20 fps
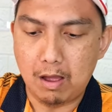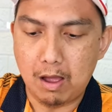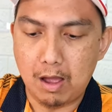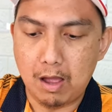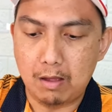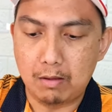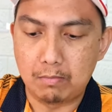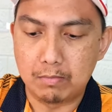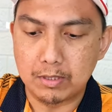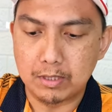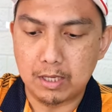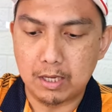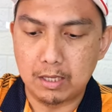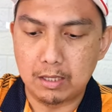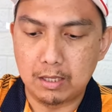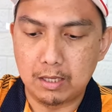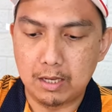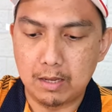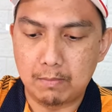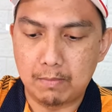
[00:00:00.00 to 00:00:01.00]
Ah, maski
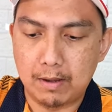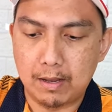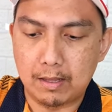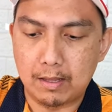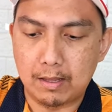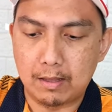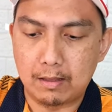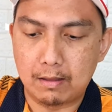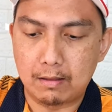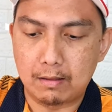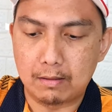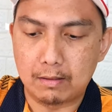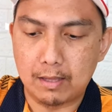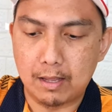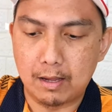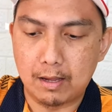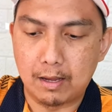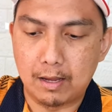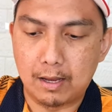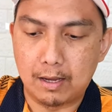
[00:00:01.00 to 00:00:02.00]
hindi na pala
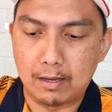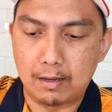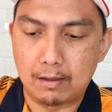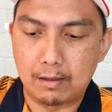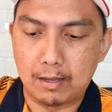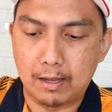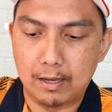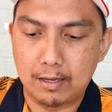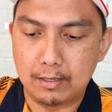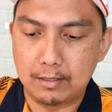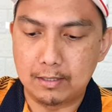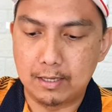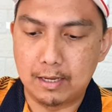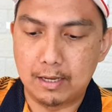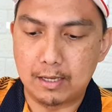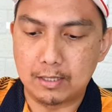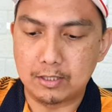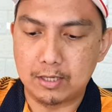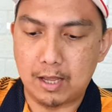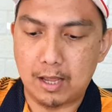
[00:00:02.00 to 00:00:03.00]
tanggalin. Okay, dyan
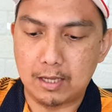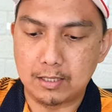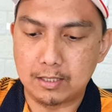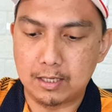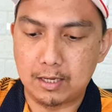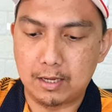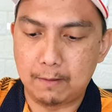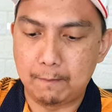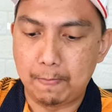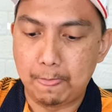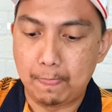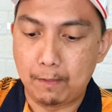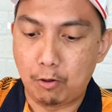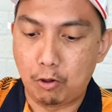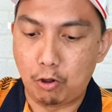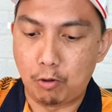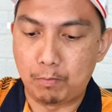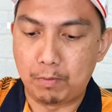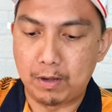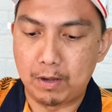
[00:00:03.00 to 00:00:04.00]
lang siya kasi
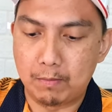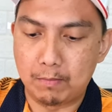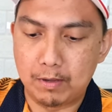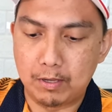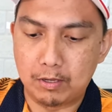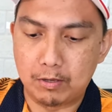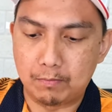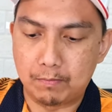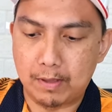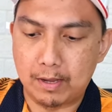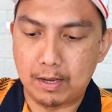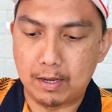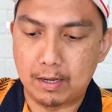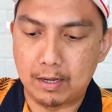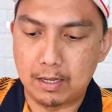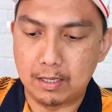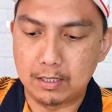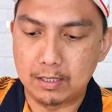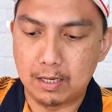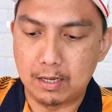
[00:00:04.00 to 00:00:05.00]
open naman yan. Para
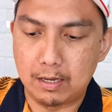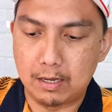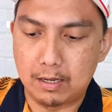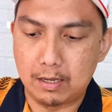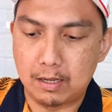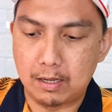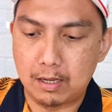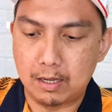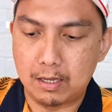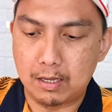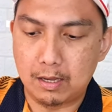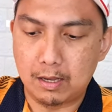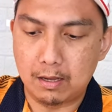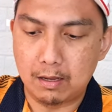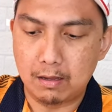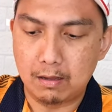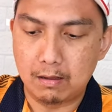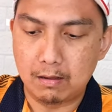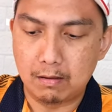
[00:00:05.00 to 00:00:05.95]
nandyan lang ang kanyang